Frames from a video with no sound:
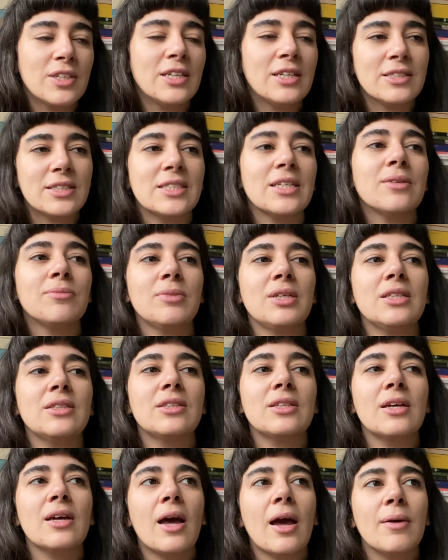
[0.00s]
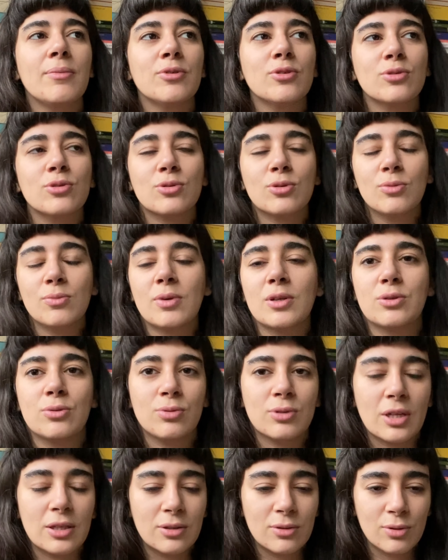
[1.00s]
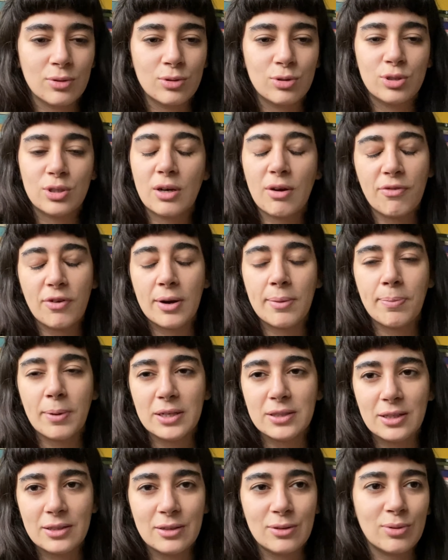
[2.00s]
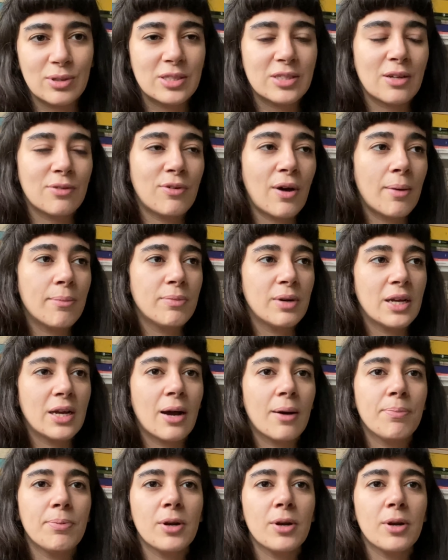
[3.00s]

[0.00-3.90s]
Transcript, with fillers: inizialmente è molto combattuta di non riuscire a far parte di questa fabbrica,